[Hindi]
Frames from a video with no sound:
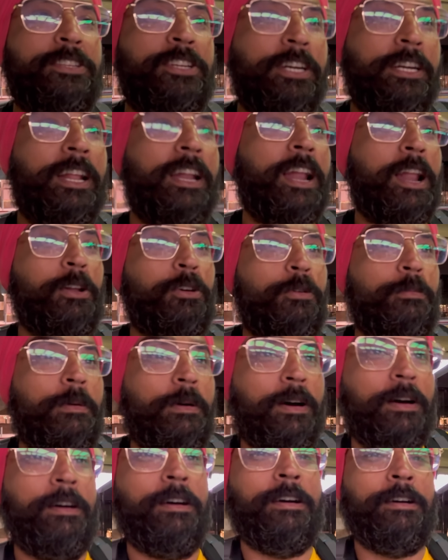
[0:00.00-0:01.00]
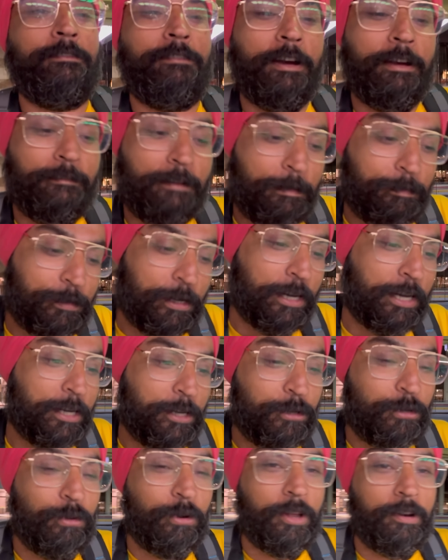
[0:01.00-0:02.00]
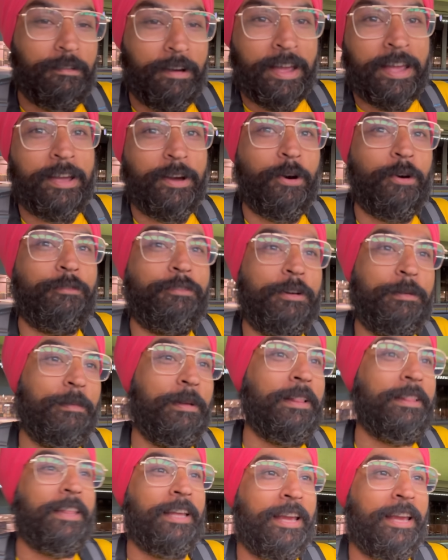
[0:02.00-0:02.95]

जेठालाल को वेब चेक इन इशू करवाएं और फिर मिलते